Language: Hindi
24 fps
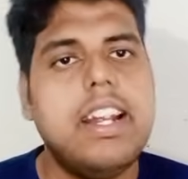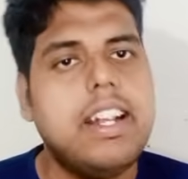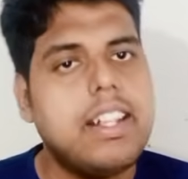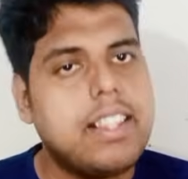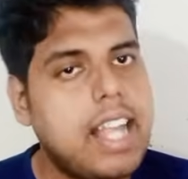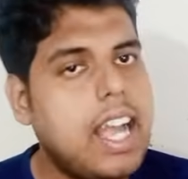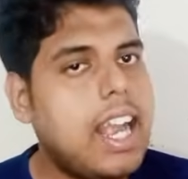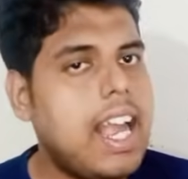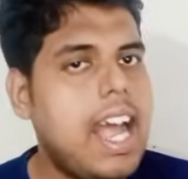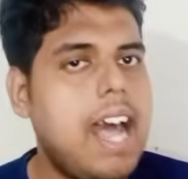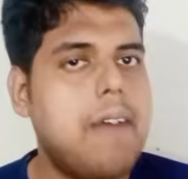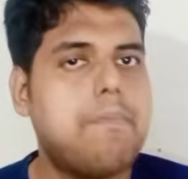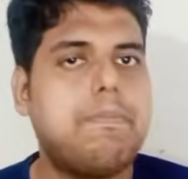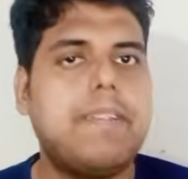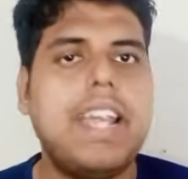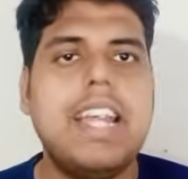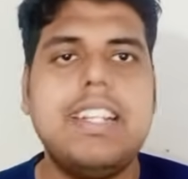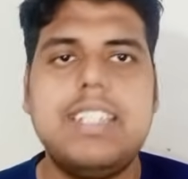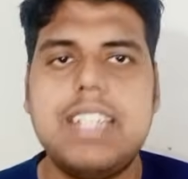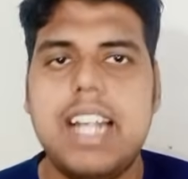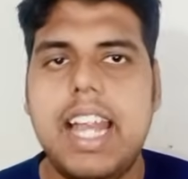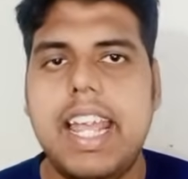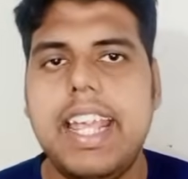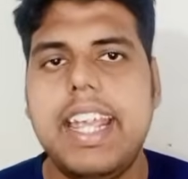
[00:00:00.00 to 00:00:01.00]
तक आपके
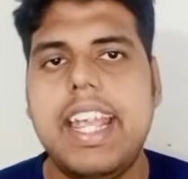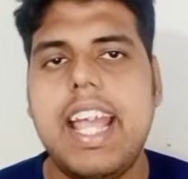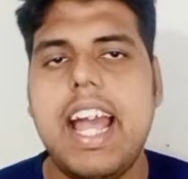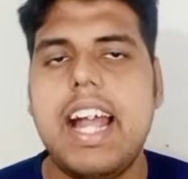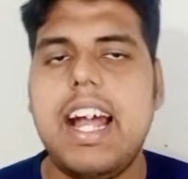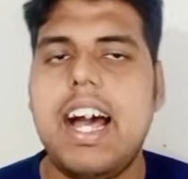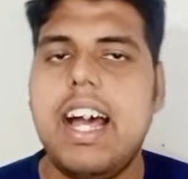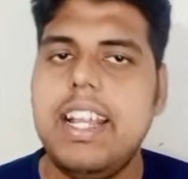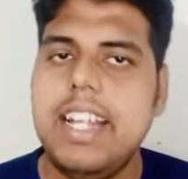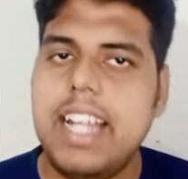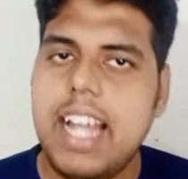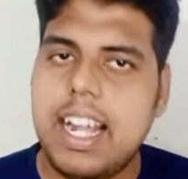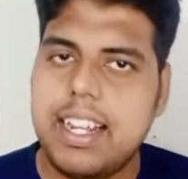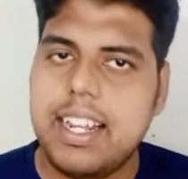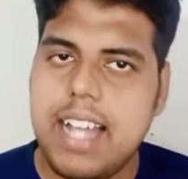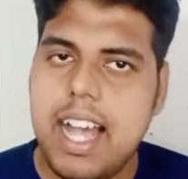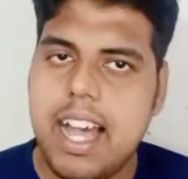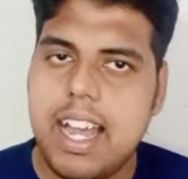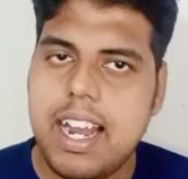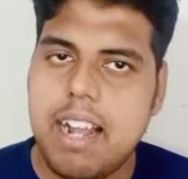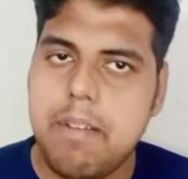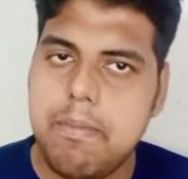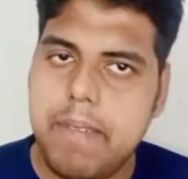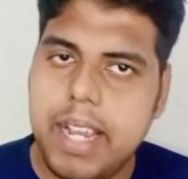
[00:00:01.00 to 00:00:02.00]
चलेंगे यानी
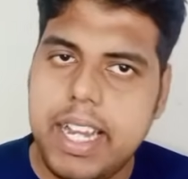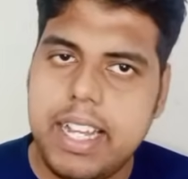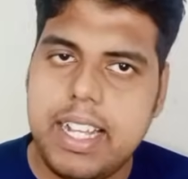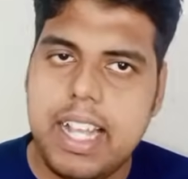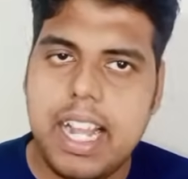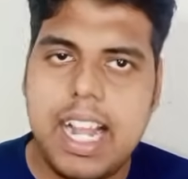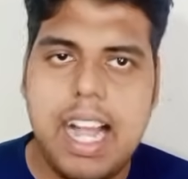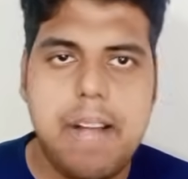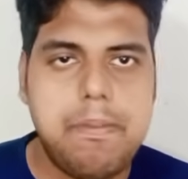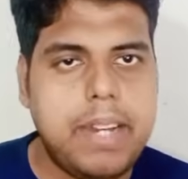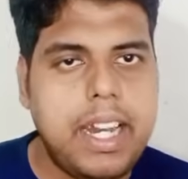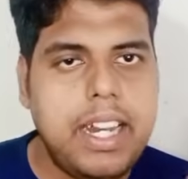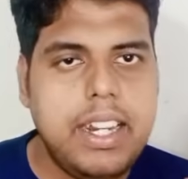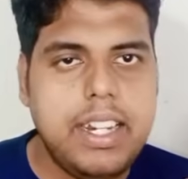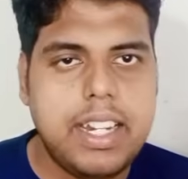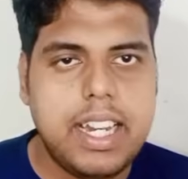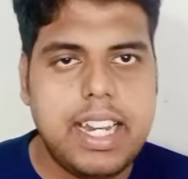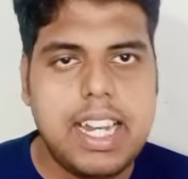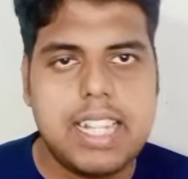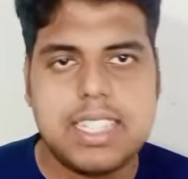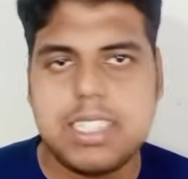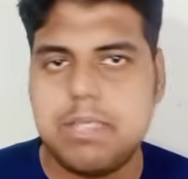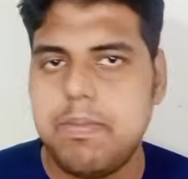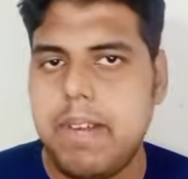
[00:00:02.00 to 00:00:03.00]
18 मई तक आपके
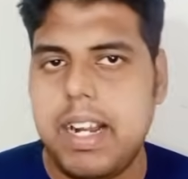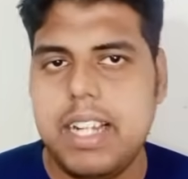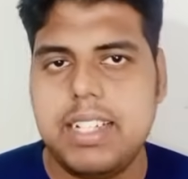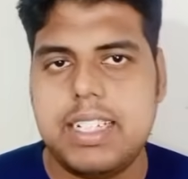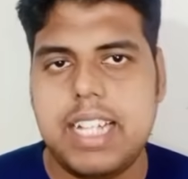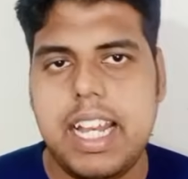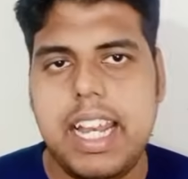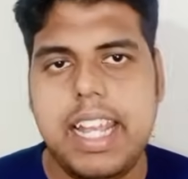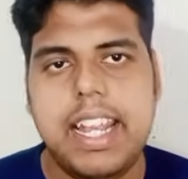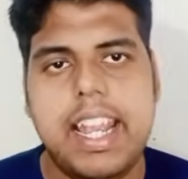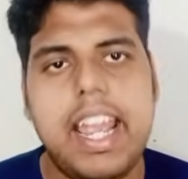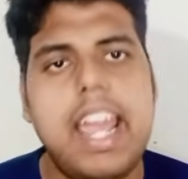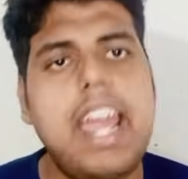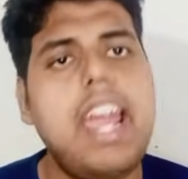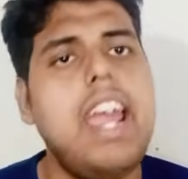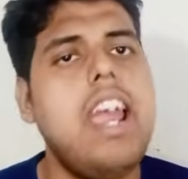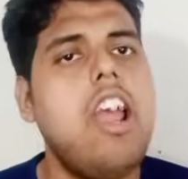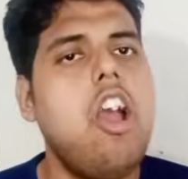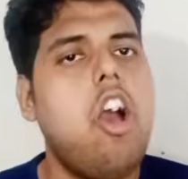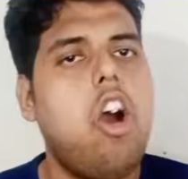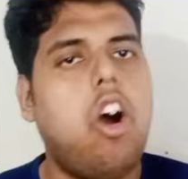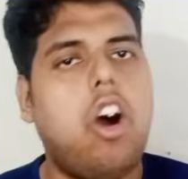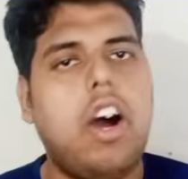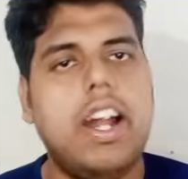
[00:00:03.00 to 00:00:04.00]
इंटरनल असेसमेंट चलेंगे
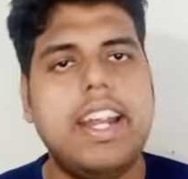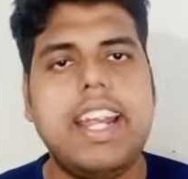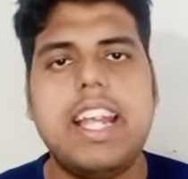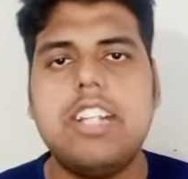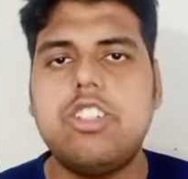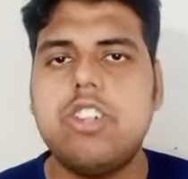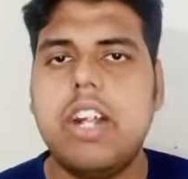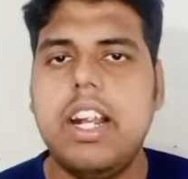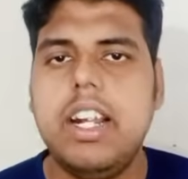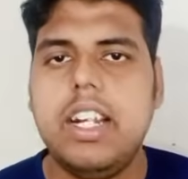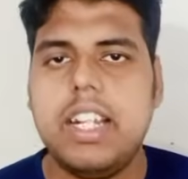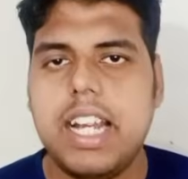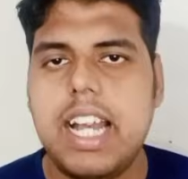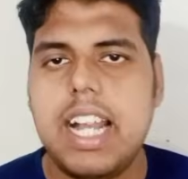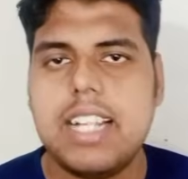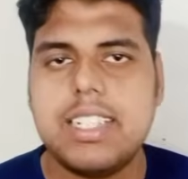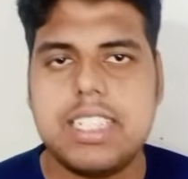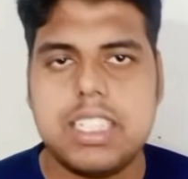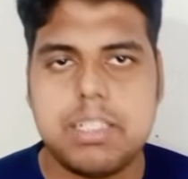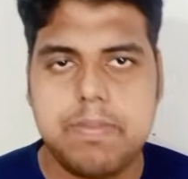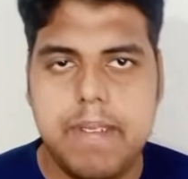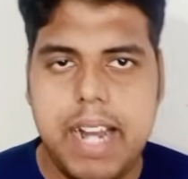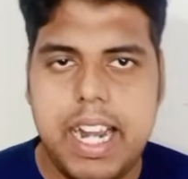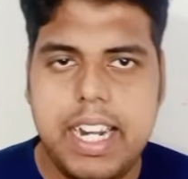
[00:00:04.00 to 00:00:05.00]
और ये जो इंटरनल
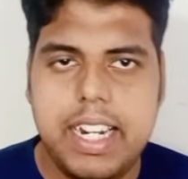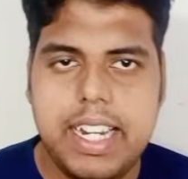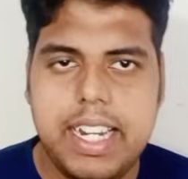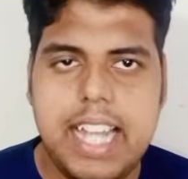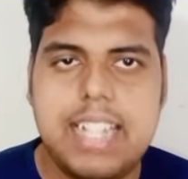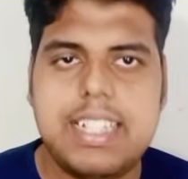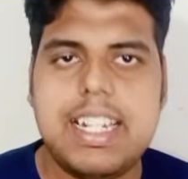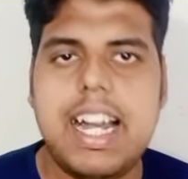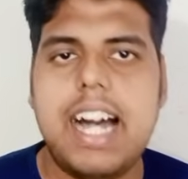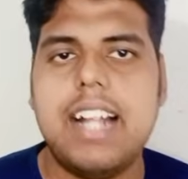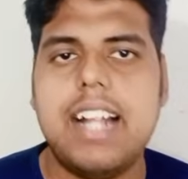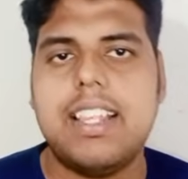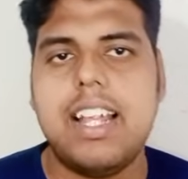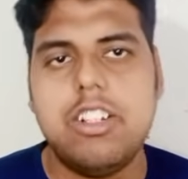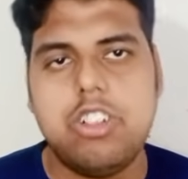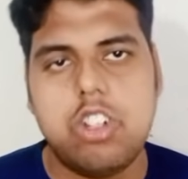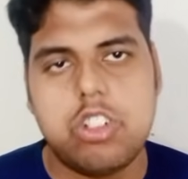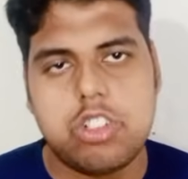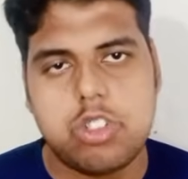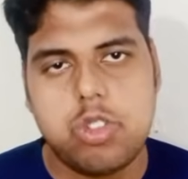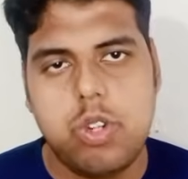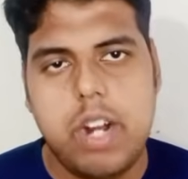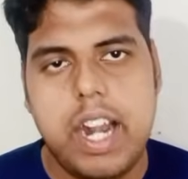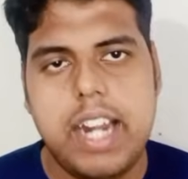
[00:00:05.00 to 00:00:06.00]
असेसमेंट है ज़्यादातर जो
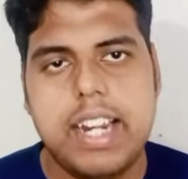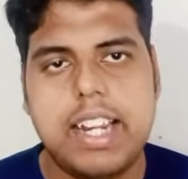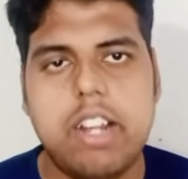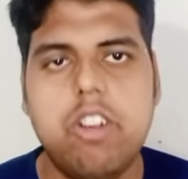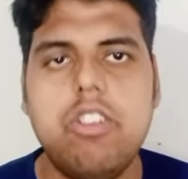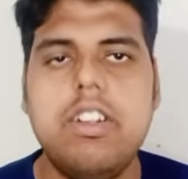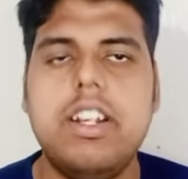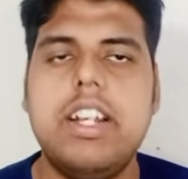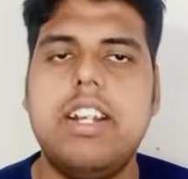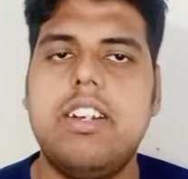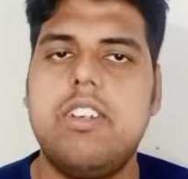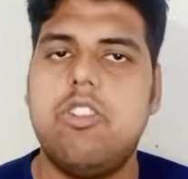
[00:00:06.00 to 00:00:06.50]
स्टूडेंट है उन,